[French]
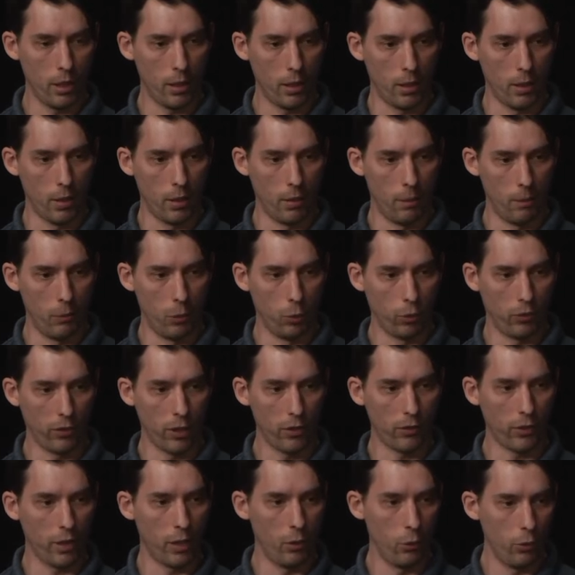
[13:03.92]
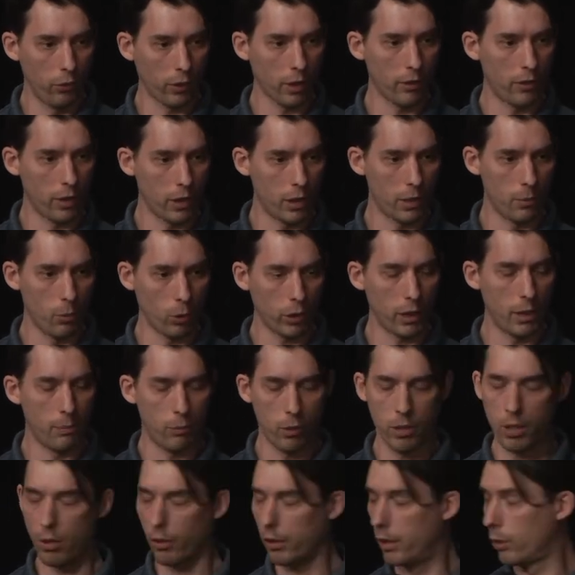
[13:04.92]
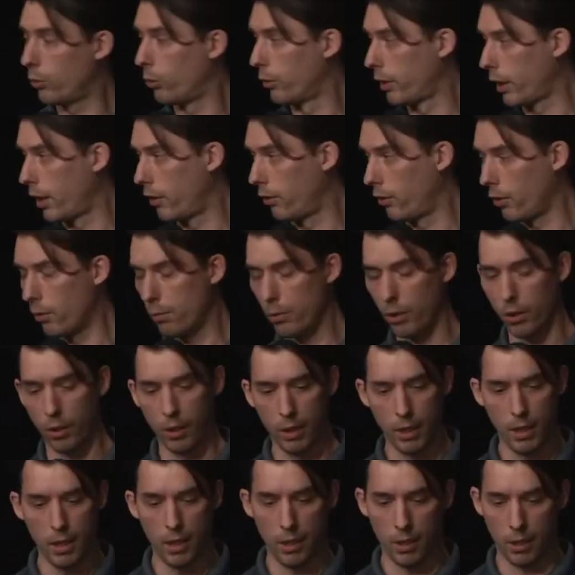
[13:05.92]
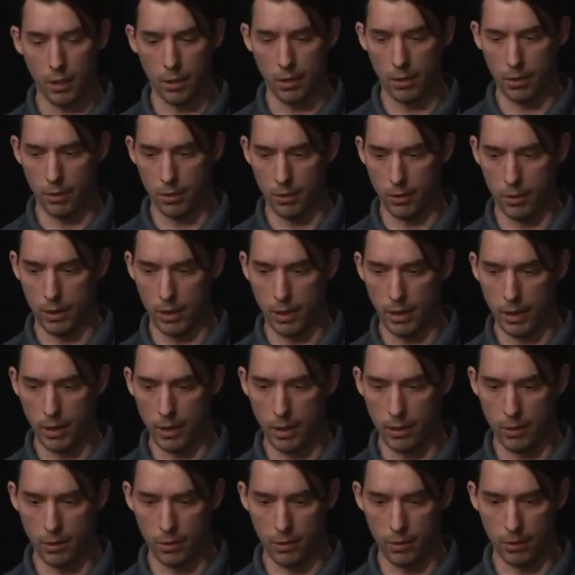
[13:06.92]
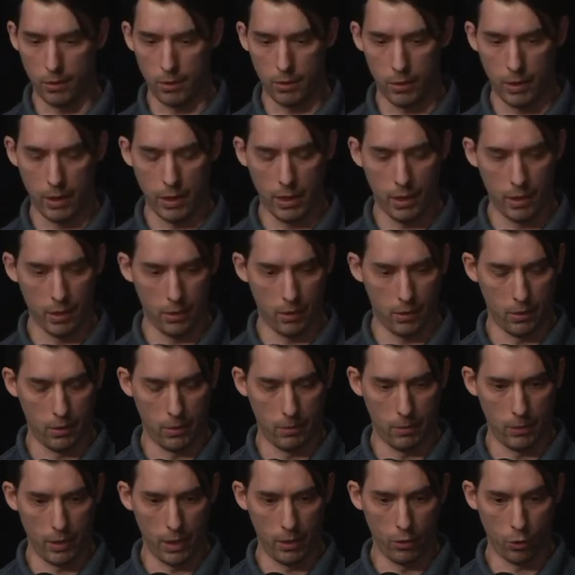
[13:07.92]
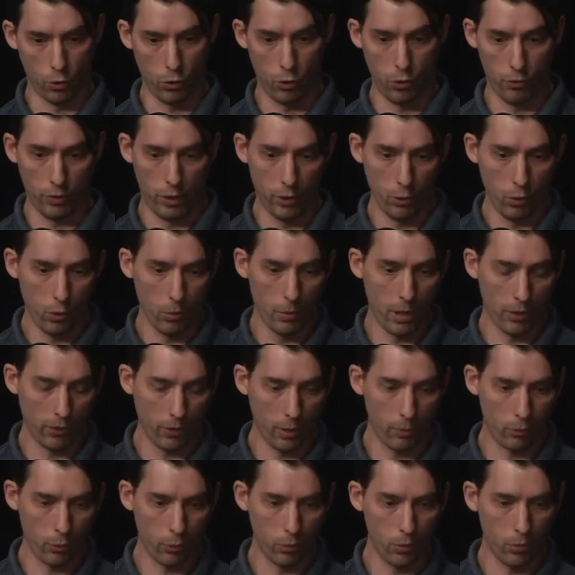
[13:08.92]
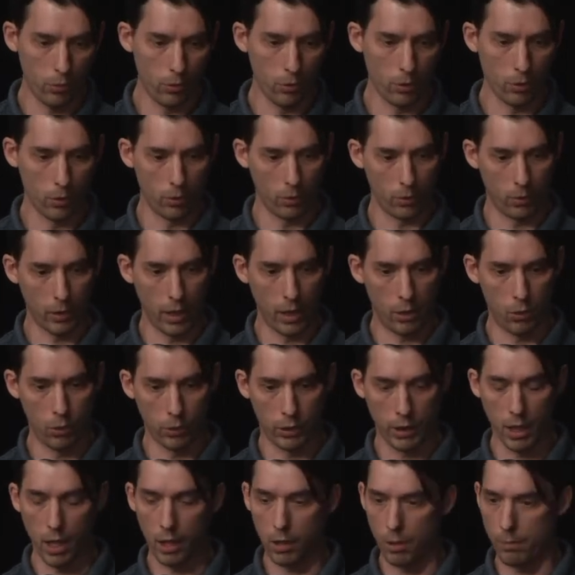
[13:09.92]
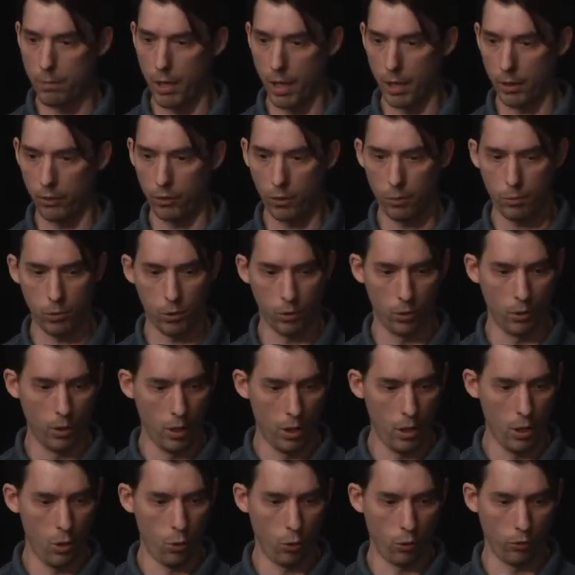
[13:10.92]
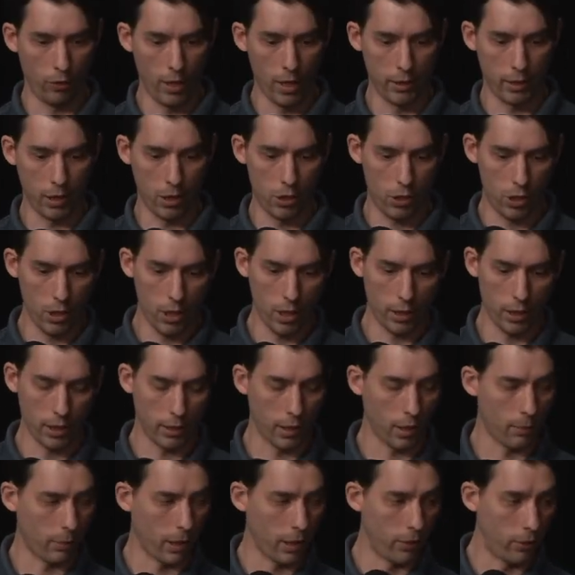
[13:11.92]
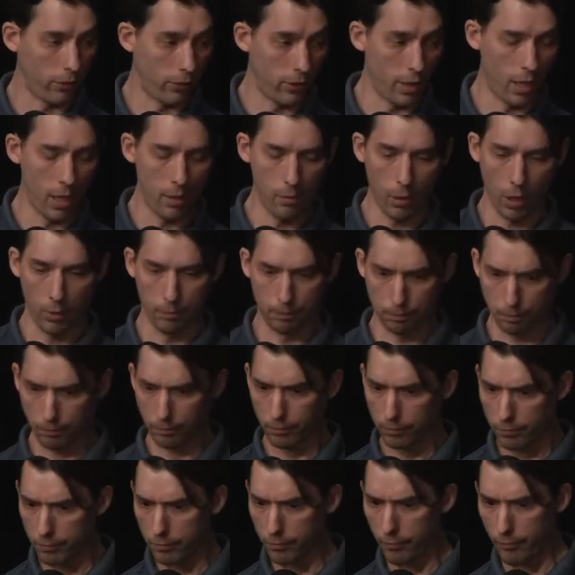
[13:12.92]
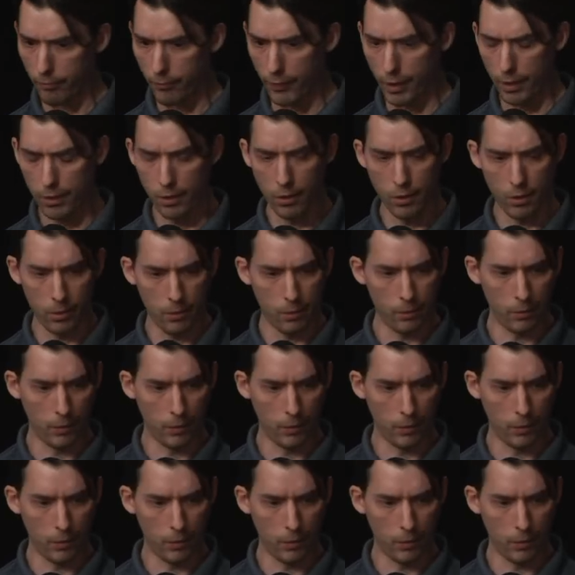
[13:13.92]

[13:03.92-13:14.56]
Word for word: Euh, donc ça, ça illustre effectivement qu'il peut y avoir des contre-exemples. Et, dans le jeu vidéo, bah, ça peut être le cas quand, par exemple, on va attacher un interprète célèbre à